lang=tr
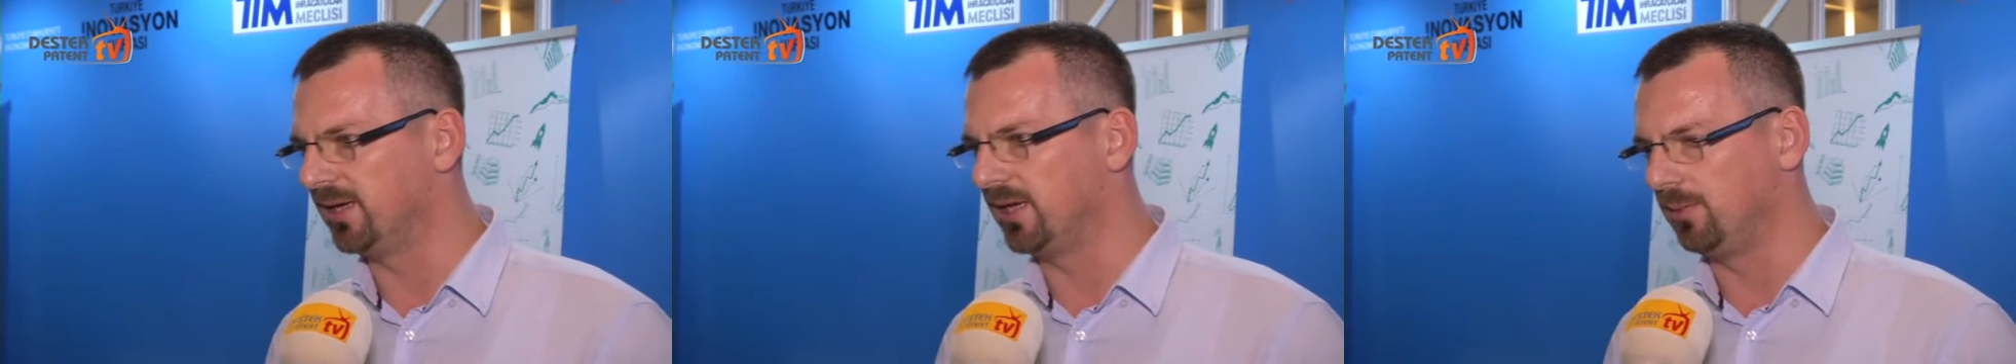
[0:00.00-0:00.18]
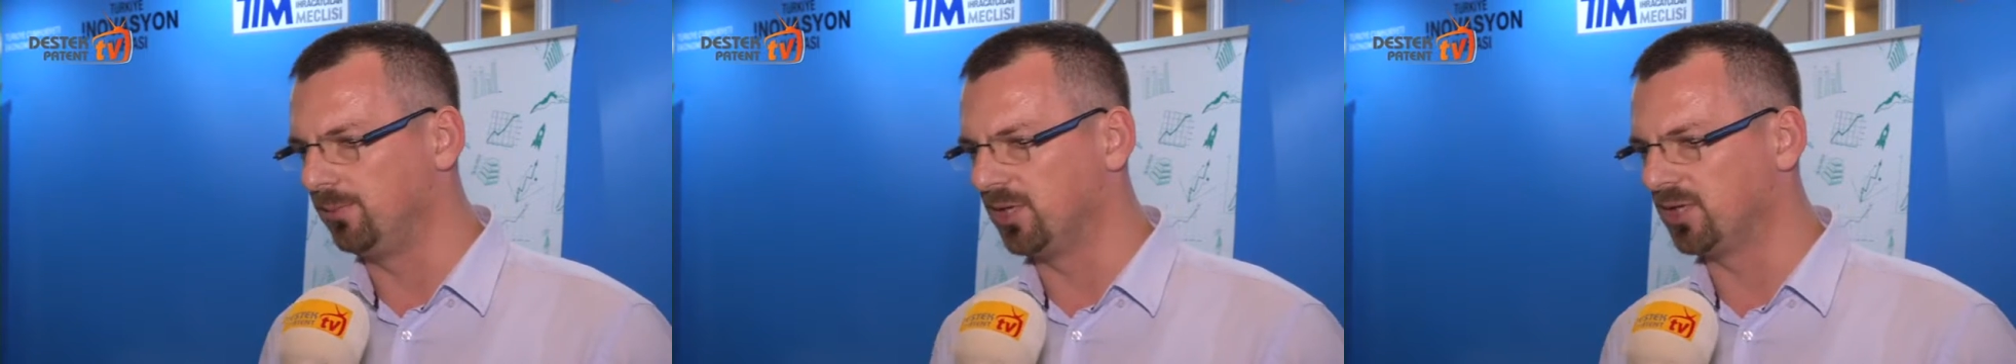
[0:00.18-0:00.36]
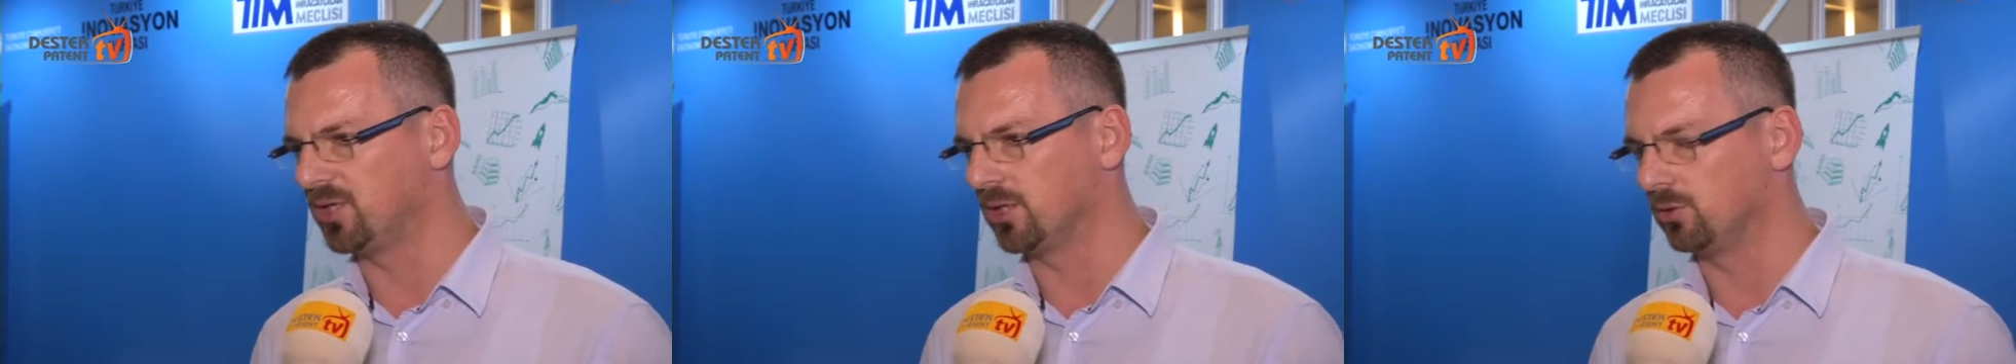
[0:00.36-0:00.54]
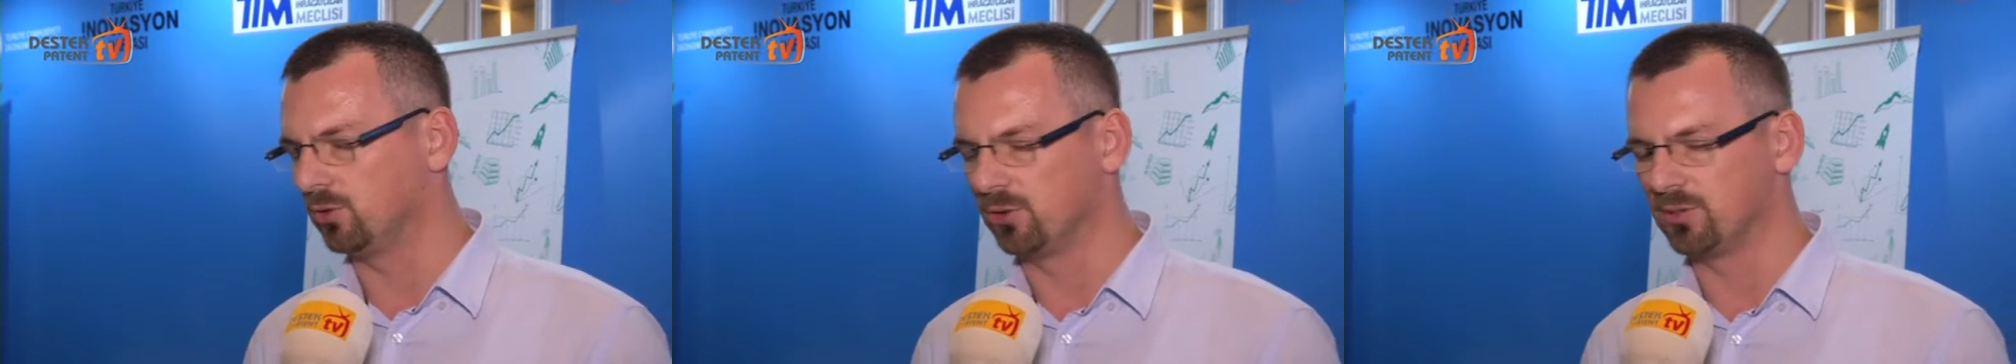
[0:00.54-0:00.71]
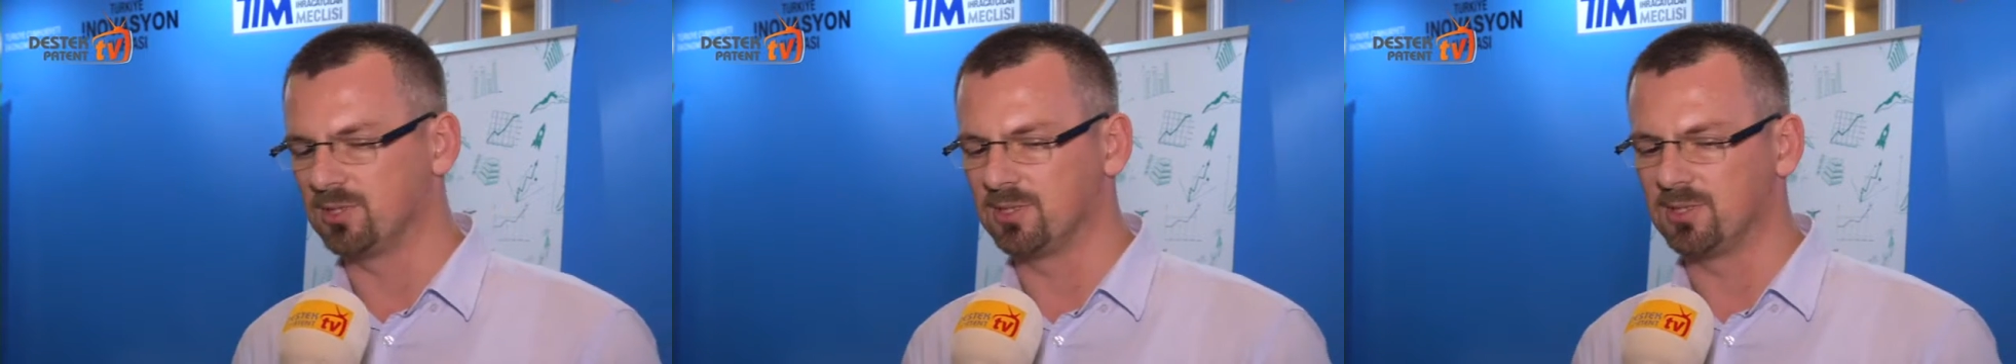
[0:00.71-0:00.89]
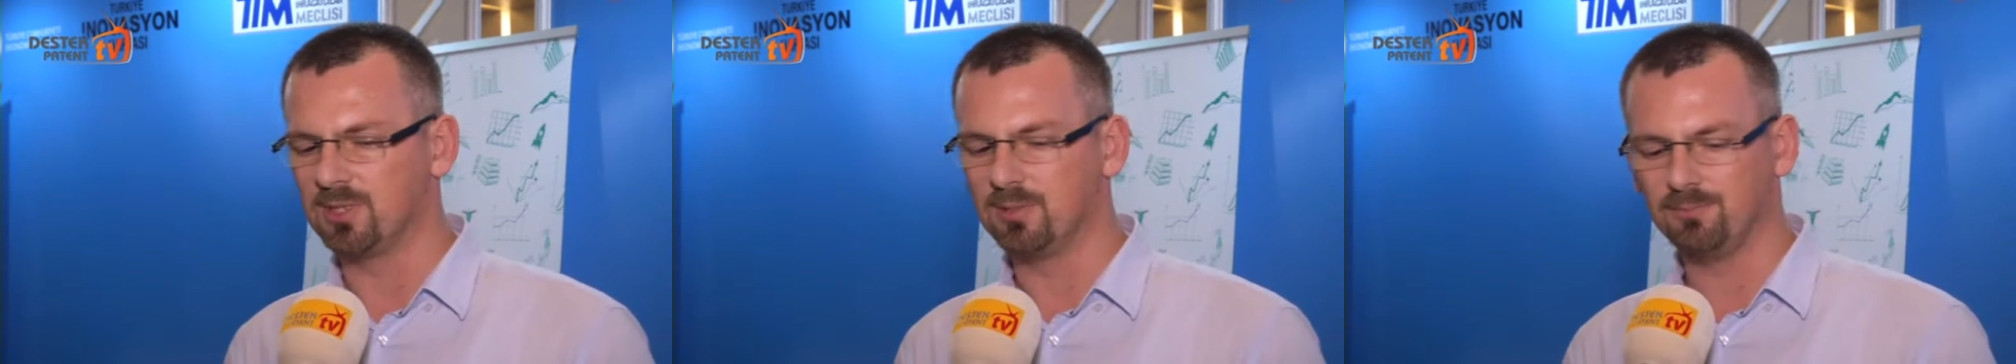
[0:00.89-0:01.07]
deneyimi yaşatıyor
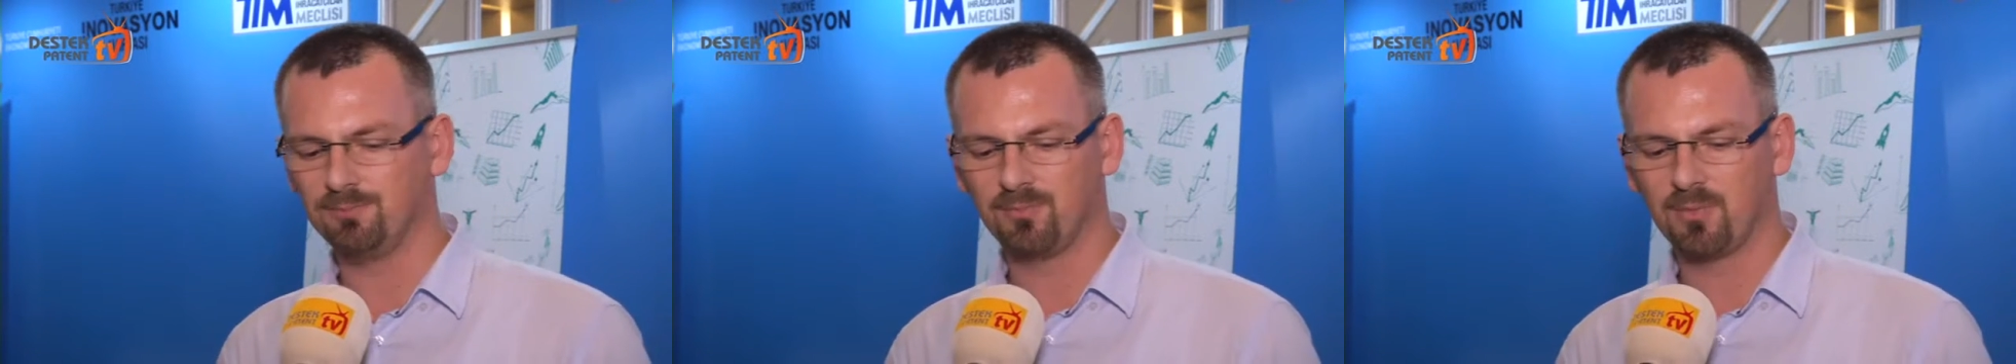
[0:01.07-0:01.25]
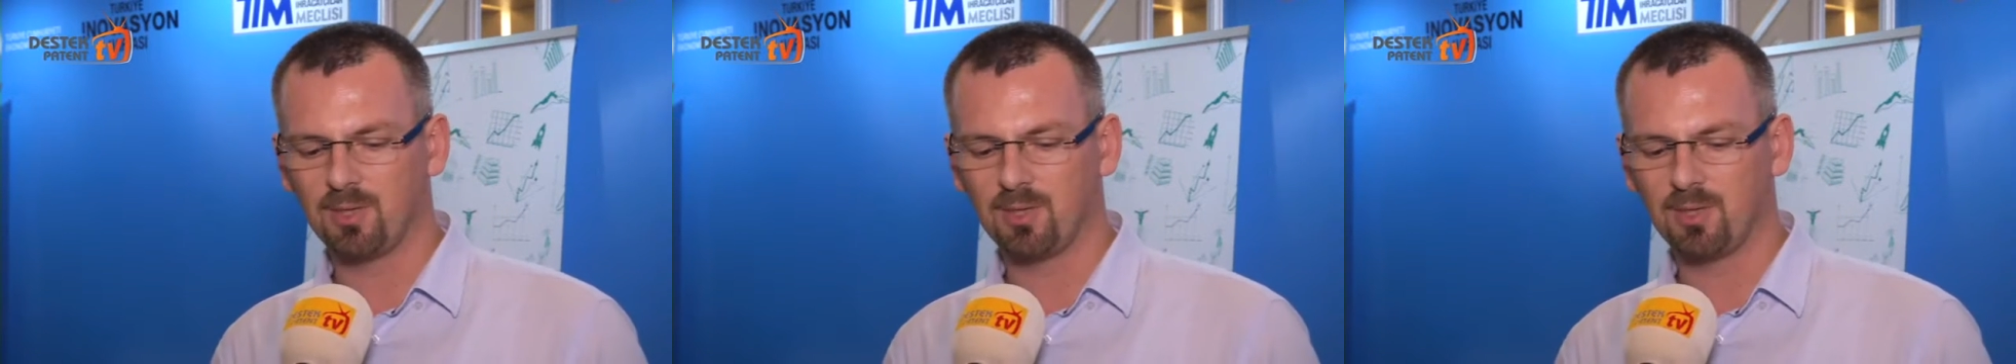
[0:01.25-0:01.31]
size.